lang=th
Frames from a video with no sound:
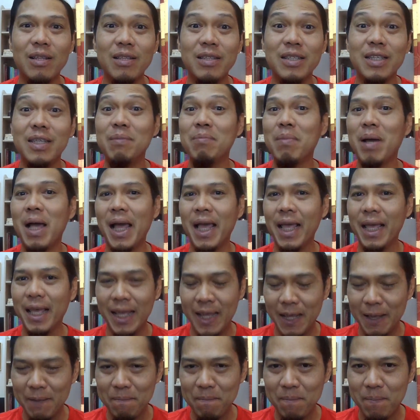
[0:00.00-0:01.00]
สีไม้ อย่าง
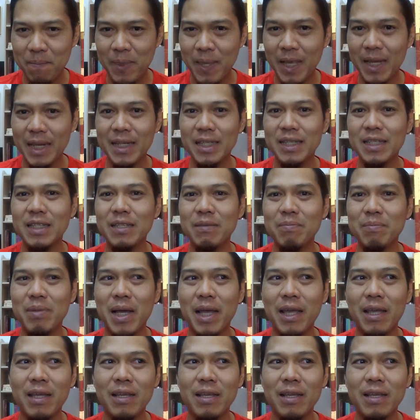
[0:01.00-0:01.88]
เงี้ยอยากเรียนสีไม้